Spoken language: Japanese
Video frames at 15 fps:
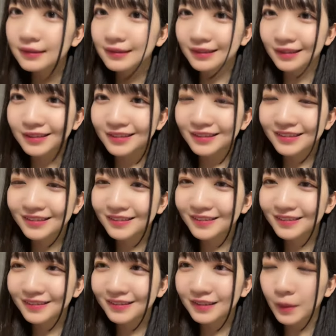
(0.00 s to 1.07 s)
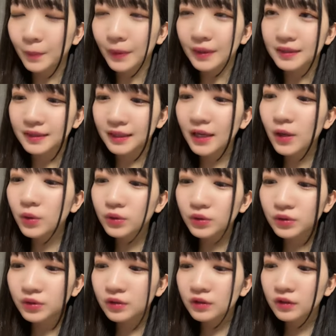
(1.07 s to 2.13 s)
ぜひやっぱ
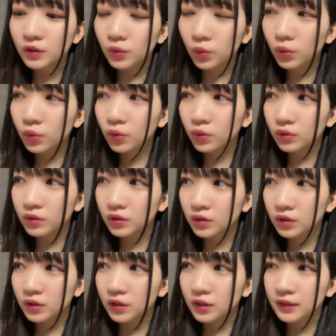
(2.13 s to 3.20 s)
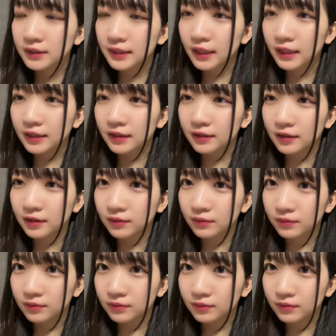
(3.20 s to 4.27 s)
チキホルを下げてきて
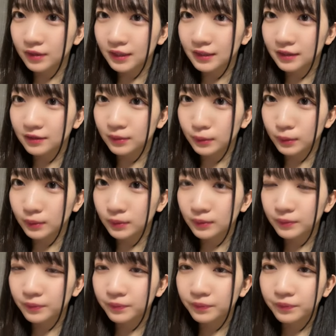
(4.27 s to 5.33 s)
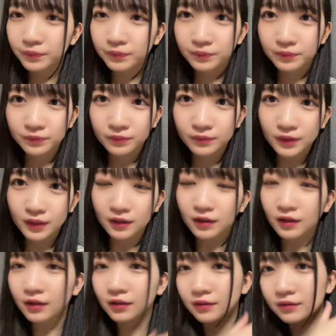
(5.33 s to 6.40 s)
くださるとなん
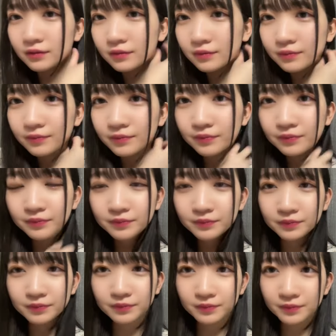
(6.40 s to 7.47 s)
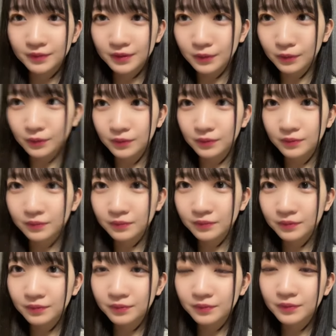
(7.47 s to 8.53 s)
かそう
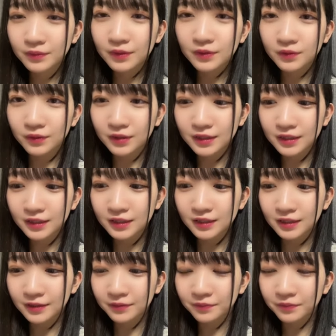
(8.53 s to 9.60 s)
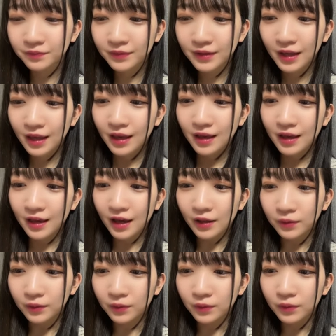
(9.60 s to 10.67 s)
嬉しいしあ
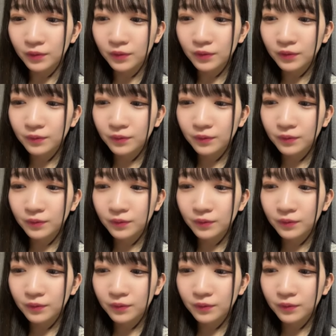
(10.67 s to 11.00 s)
の